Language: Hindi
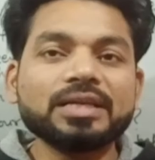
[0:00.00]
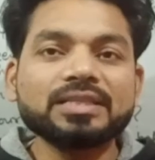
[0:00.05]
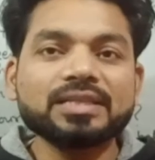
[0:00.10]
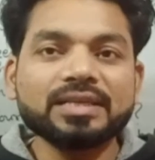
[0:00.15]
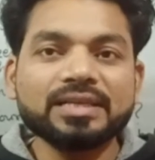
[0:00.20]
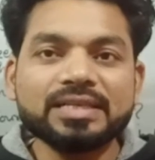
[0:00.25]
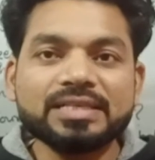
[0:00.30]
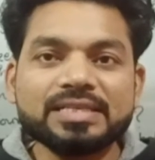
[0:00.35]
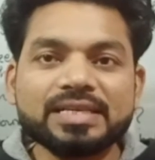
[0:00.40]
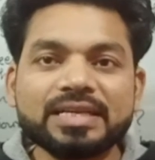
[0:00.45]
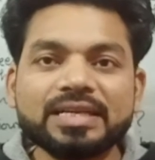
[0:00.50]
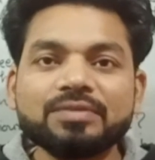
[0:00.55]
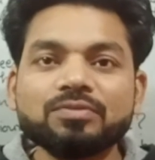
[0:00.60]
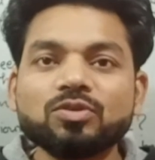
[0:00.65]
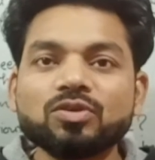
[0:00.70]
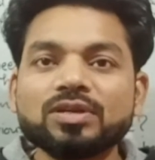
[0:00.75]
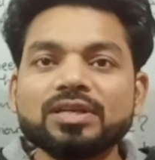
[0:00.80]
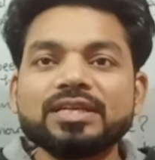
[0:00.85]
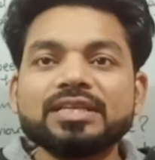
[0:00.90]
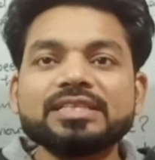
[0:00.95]
बात करने जा रहे हैं
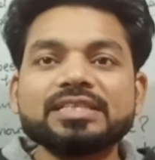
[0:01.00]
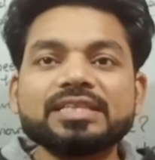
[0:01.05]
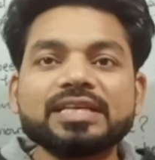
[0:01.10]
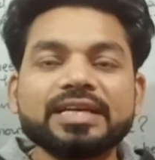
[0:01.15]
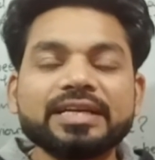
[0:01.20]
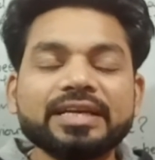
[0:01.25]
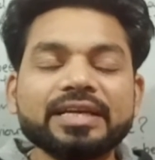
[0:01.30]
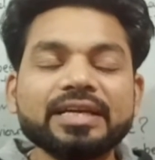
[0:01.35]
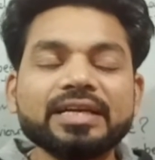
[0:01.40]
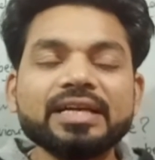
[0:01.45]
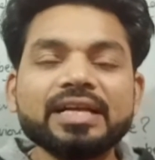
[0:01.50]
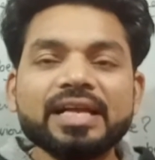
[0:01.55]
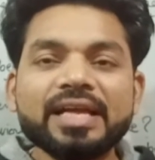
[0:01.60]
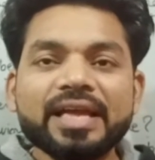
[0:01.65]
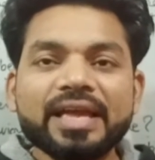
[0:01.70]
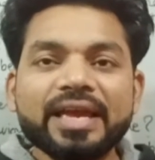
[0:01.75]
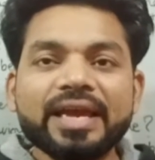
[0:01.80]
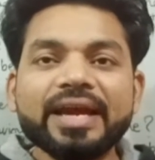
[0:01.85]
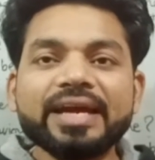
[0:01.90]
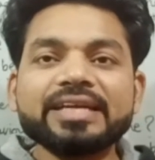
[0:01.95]
वो करने जा रहे
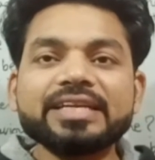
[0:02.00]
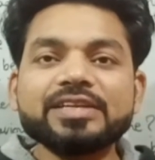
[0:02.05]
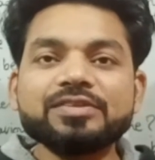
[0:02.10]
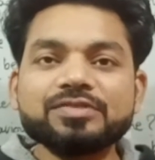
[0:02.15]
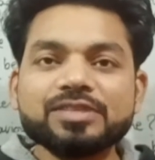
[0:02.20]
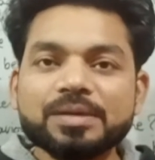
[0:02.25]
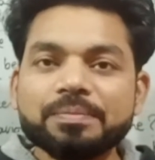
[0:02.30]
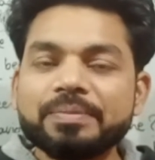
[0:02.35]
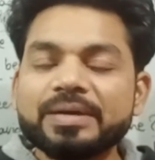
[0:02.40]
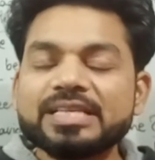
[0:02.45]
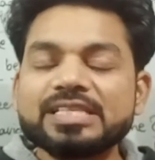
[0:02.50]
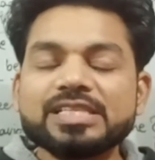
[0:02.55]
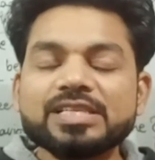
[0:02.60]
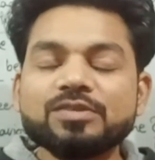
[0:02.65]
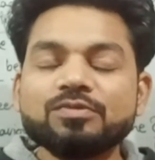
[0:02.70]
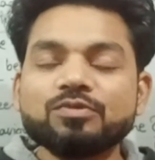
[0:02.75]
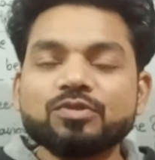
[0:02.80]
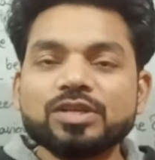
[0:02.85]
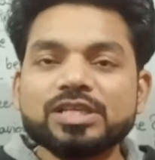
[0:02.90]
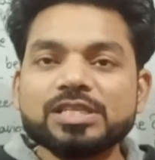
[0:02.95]
हैं एक्टिव से
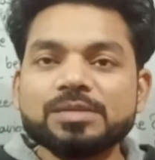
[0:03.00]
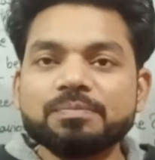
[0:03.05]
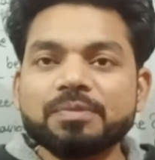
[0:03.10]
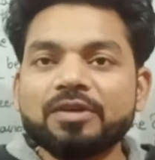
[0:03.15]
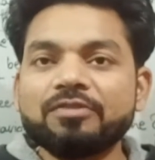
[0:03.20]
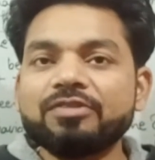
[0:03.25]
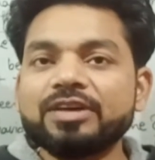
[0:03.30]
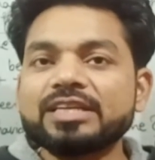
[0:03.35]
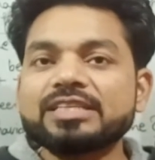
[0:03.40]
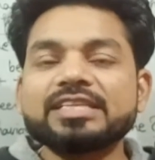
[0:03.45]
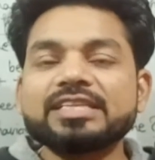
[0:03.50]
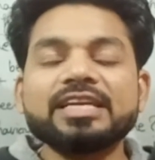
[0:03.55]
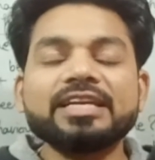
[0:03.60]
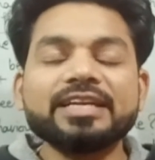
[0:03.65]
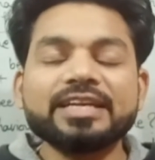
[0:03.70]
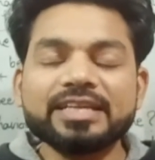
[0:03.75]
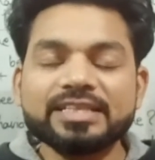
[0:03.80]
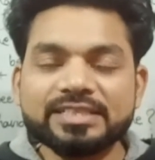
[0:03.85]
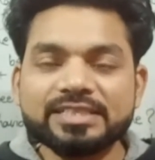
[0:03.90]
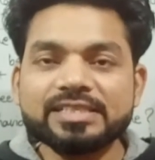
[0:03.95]
पैसिव वॉइस परफेक्ट
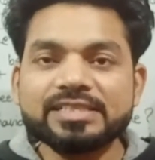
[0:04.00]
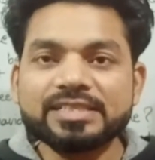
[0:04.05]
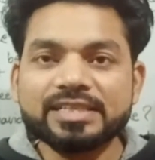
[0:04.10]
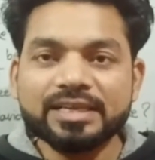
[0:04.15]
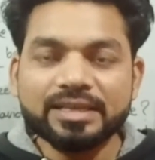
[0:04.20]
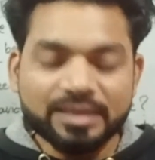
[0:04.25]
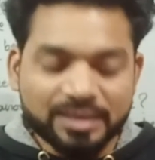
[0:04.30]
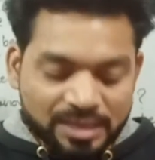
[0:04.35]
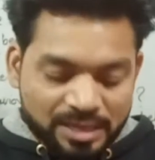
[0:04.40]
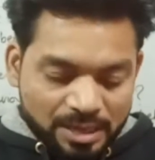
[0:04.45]
सेंटेंसेस के